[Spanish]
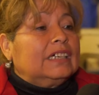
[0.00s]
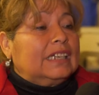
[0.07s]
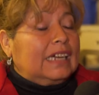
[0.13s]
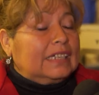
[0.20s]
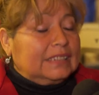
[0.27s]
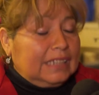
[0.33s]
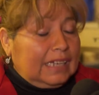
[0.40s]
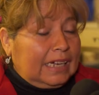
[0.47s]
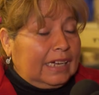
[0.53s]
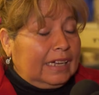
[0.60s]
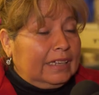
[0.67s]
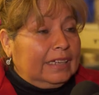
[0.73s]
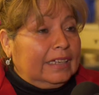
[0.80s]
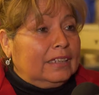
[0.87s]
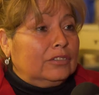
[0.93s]
Gracias
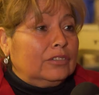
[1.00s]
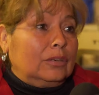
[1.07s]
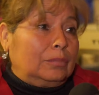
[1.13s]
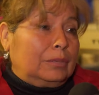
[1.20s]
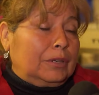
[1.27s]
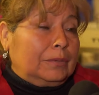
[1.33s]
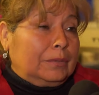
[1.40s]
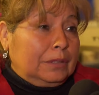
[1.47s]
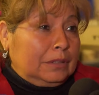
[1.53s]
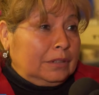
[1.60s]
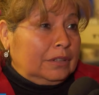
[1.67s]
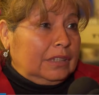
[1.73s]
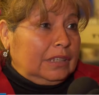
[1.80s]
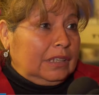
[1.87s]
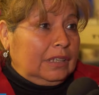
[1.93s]
a él no ha
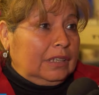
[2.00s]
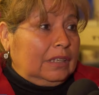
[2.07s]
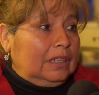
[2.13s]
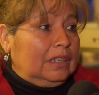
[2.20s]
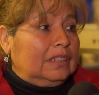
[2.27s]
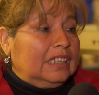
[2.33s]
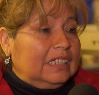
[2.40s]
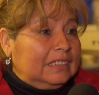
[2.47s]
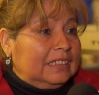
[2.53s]
provisto de, de